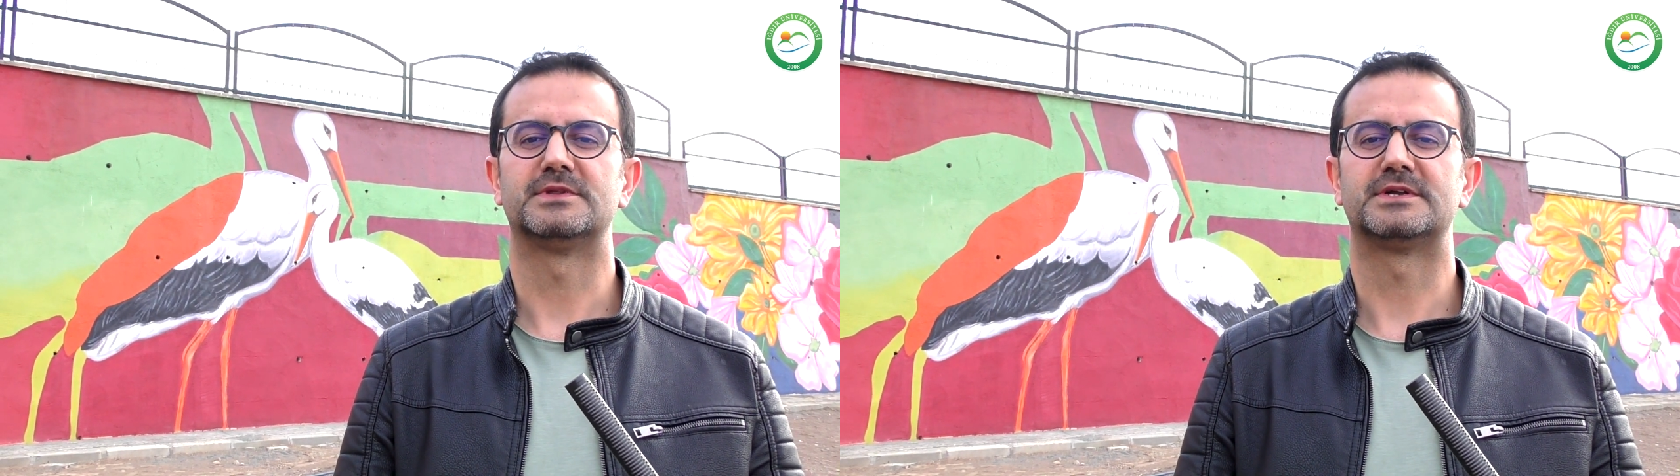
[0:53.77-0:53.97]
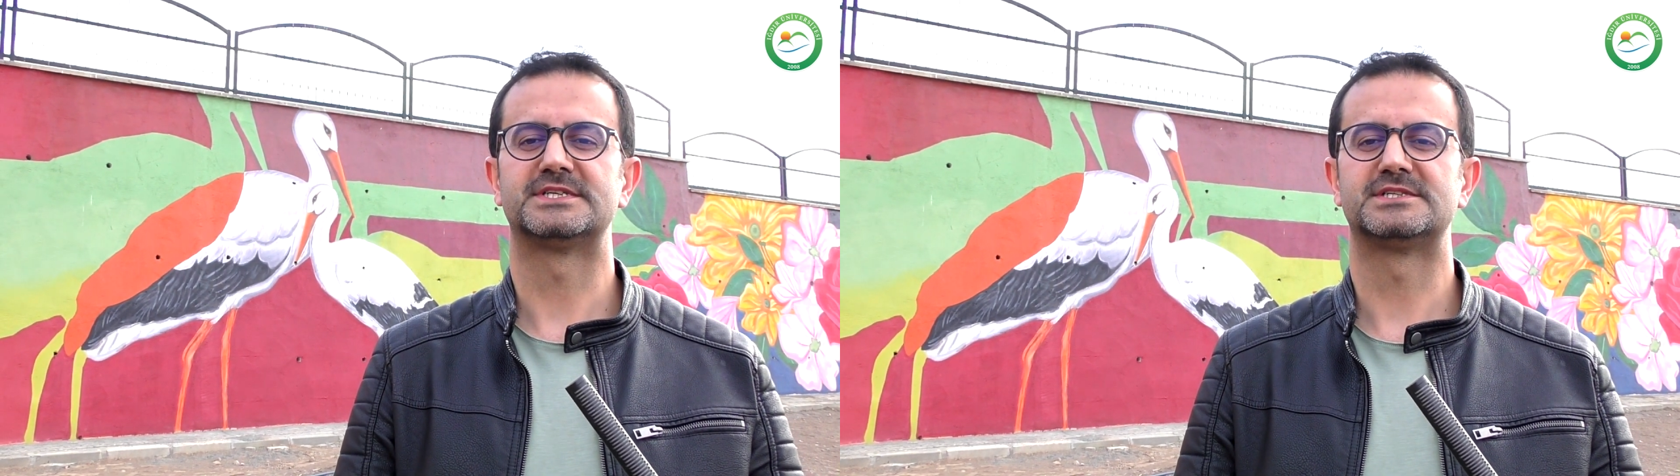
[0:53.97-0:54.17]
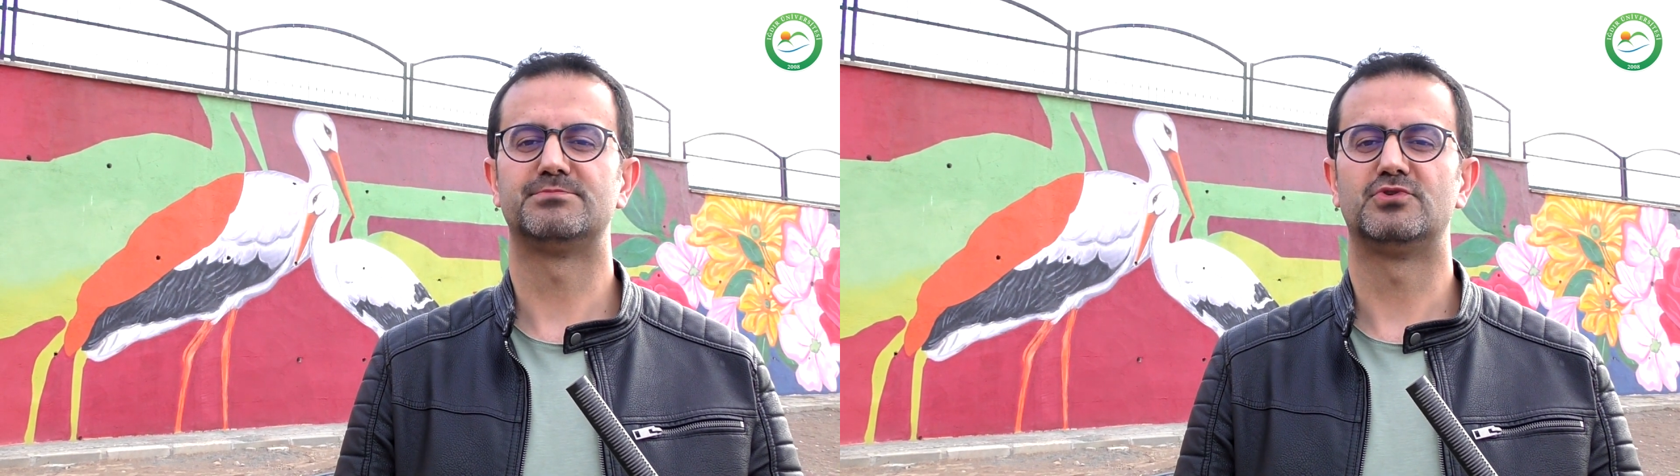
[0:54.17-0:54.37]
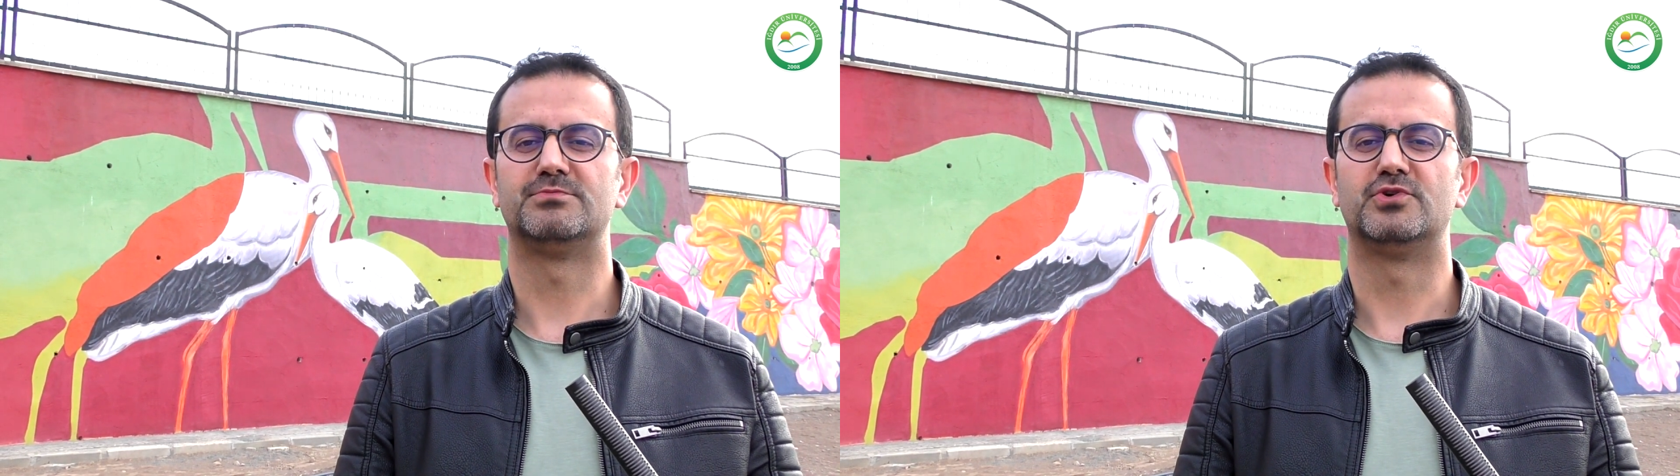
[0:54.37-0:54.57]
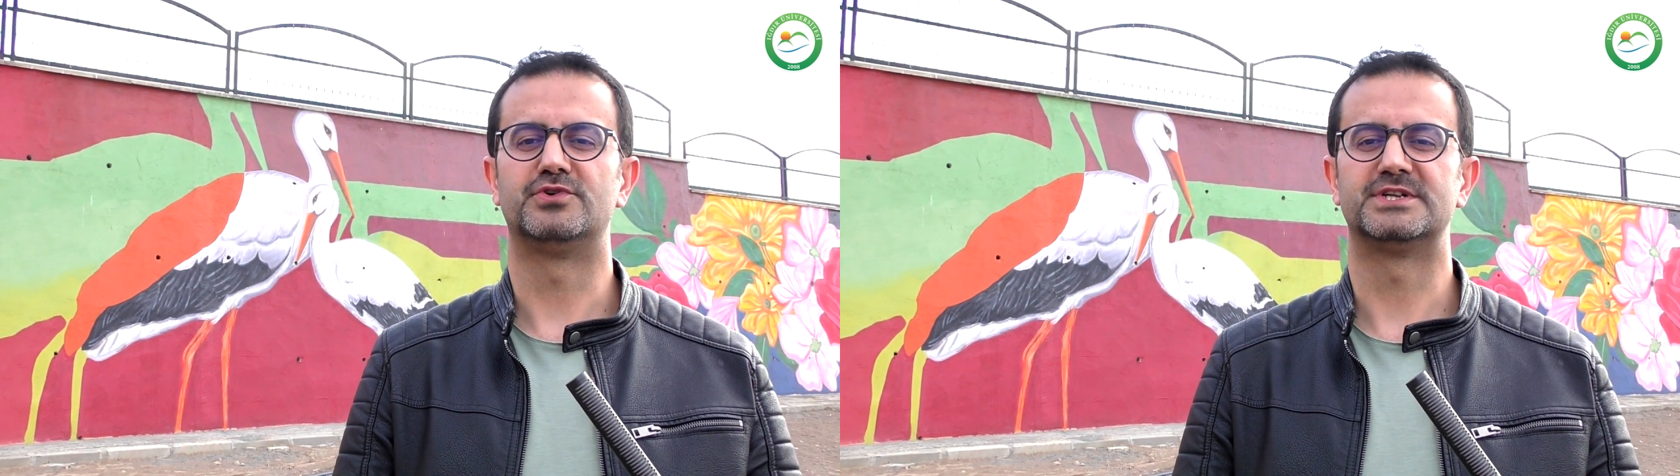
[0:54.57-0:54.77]
resim
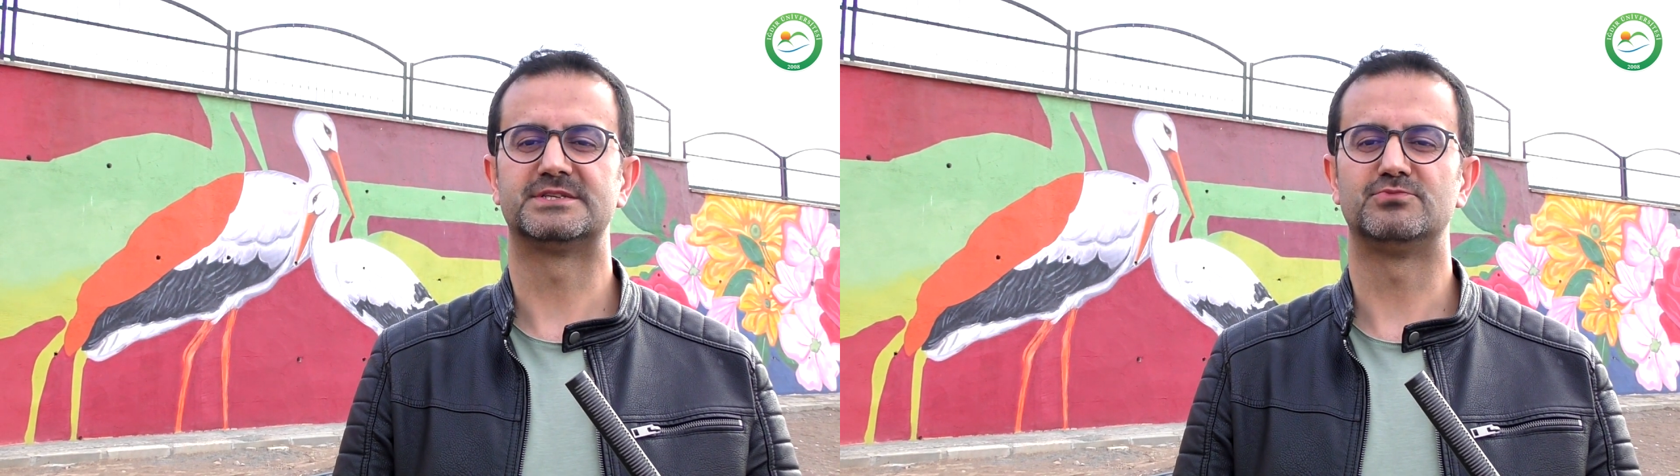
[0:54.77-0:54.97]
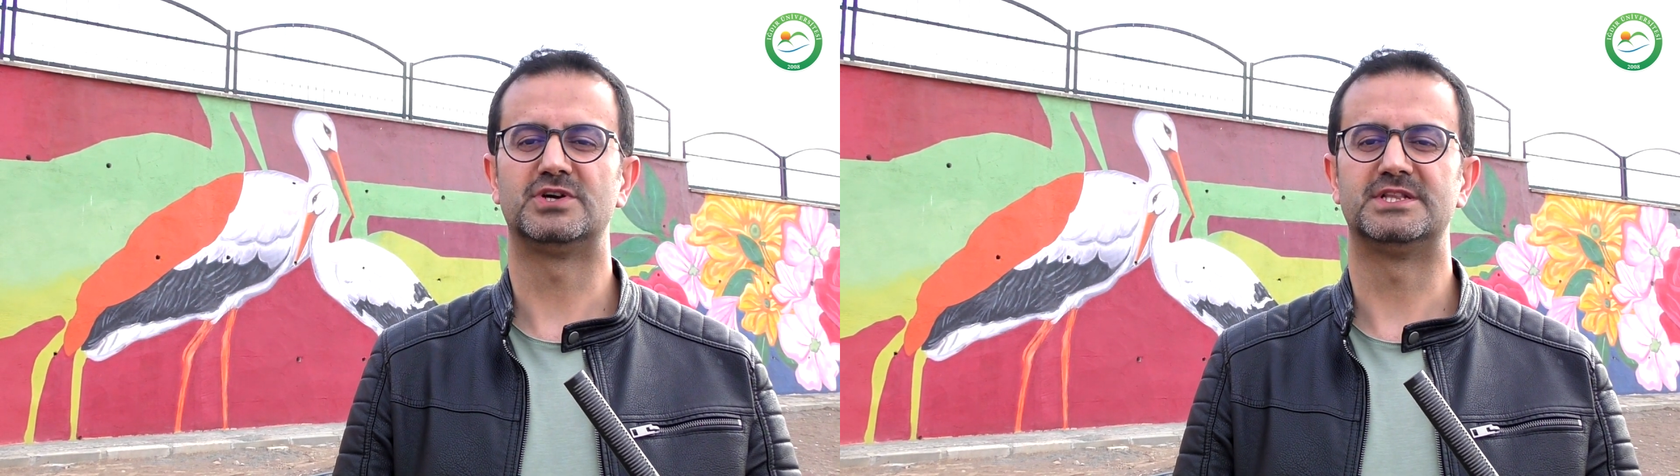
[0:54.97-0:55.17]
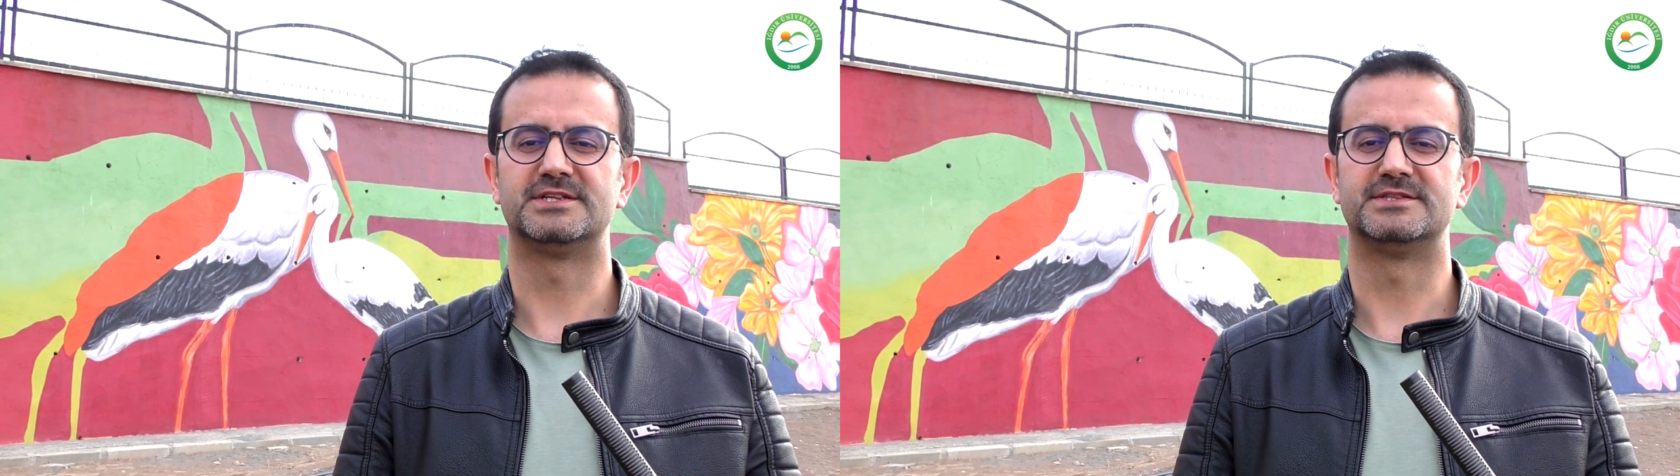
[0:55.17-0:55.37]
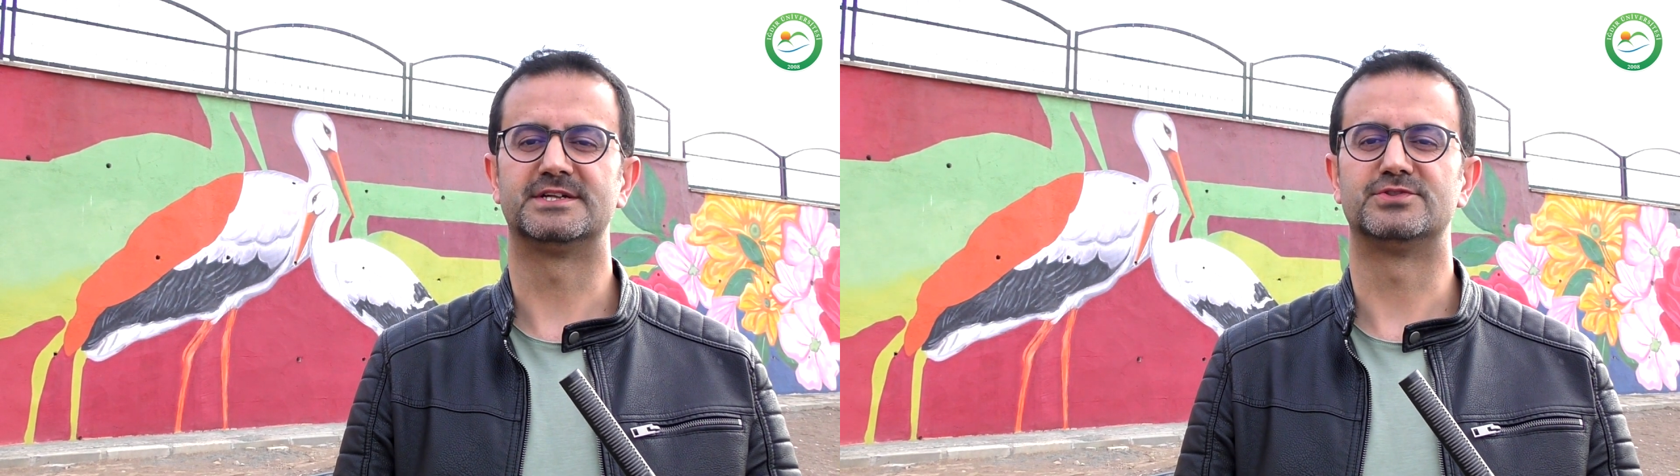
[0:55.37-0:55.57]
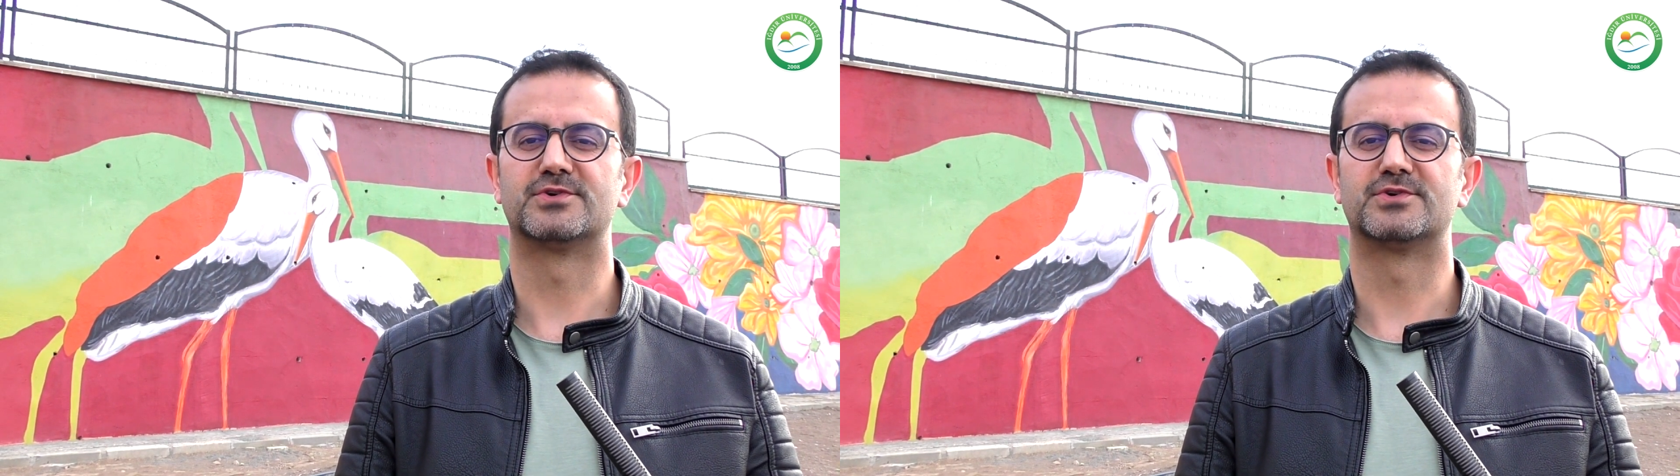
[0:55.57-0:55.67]
bölümü öğretim üyelerinden